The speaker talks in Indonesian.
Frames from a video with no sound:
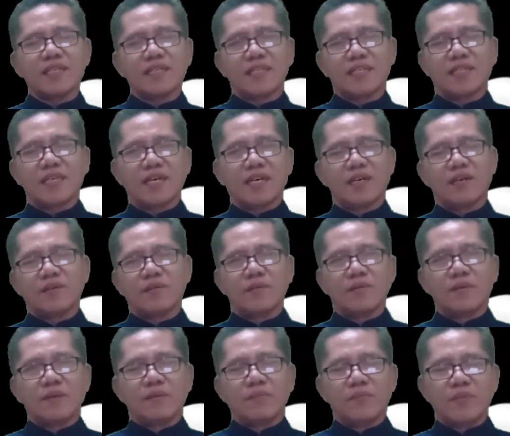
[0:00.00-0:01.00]
kita
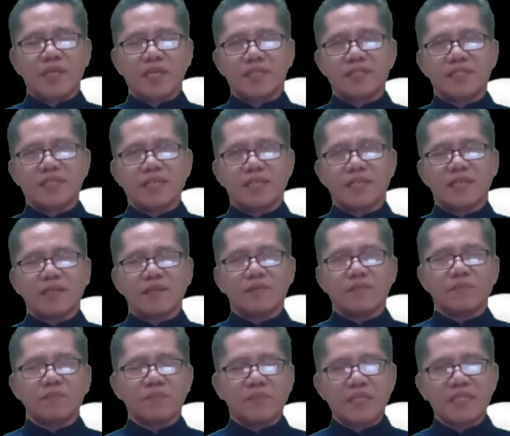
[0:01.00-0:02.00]
belajar
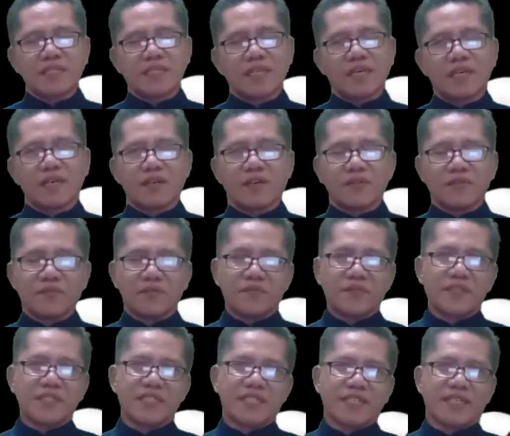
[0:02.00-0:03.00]
pintar
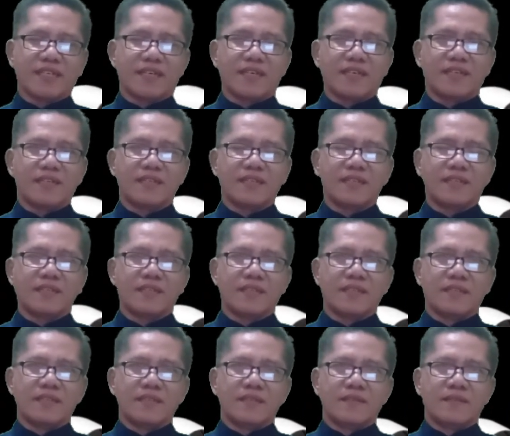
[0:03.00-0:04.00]
fisika.
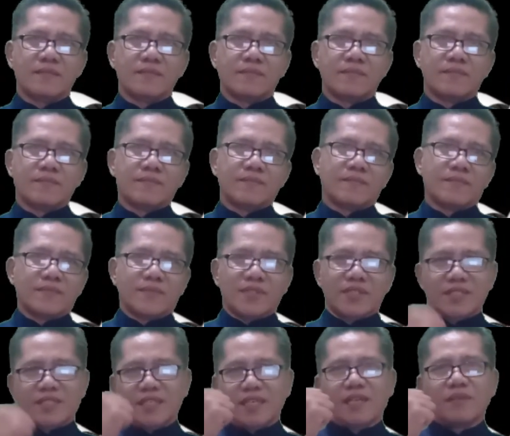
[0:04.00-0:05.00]

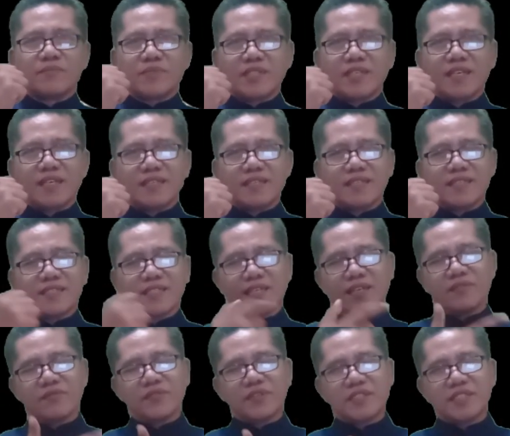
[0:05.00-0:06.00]
Salam sehat,
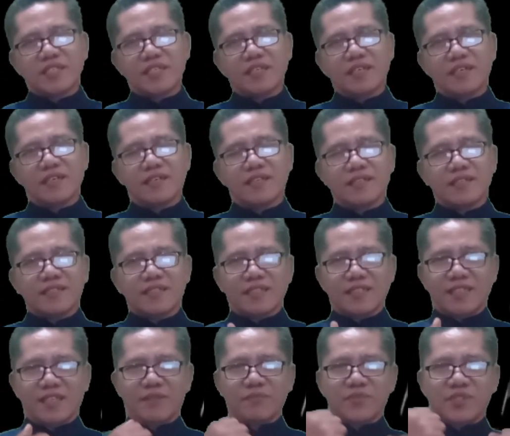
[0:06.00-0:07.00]
salam fisika,
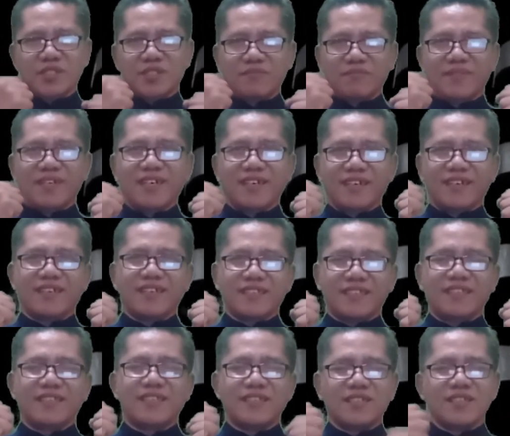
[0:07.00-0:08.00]
tetap
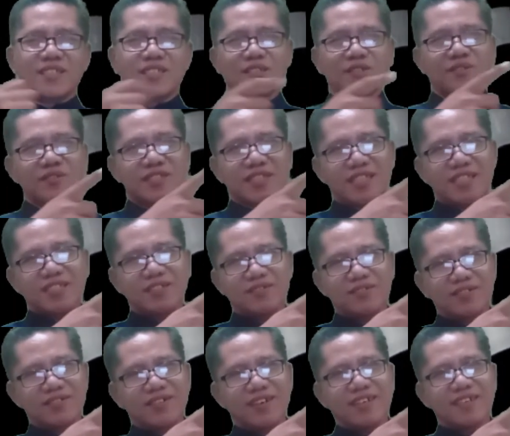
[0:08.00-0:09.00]
semangat, sukses
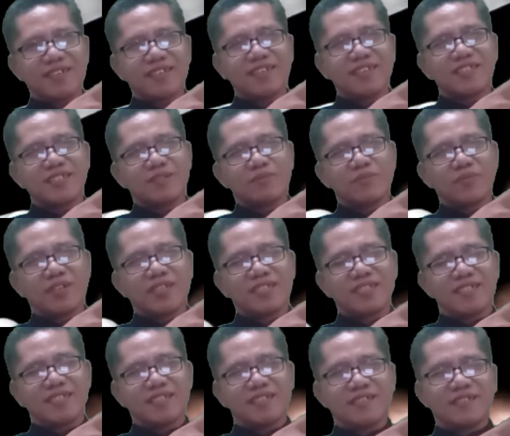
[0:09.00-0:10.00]
untuk Anda
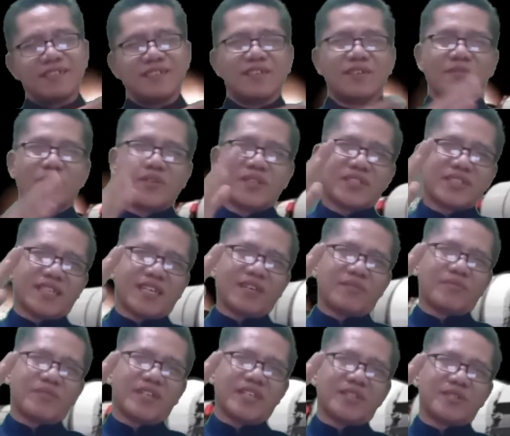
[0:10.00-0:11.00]
semuanya.
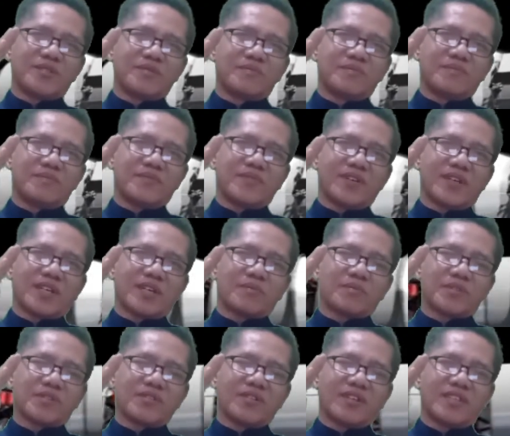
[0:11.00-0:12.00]
Wassalamualaikum
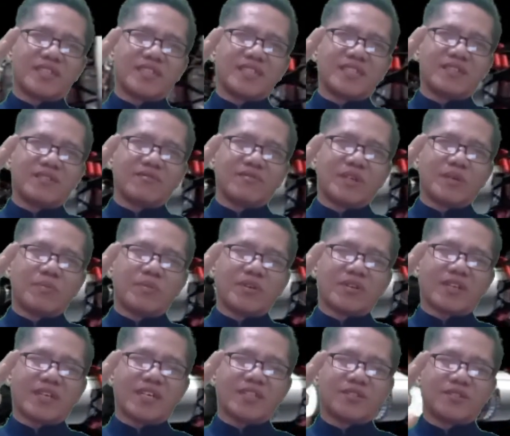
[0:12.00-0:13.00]
warahmatullahi
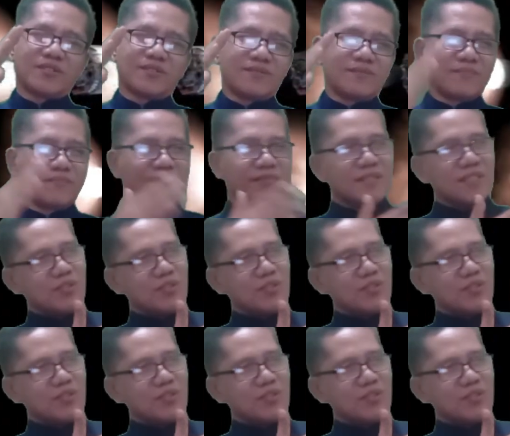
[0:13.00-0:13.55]
wabarakatuh.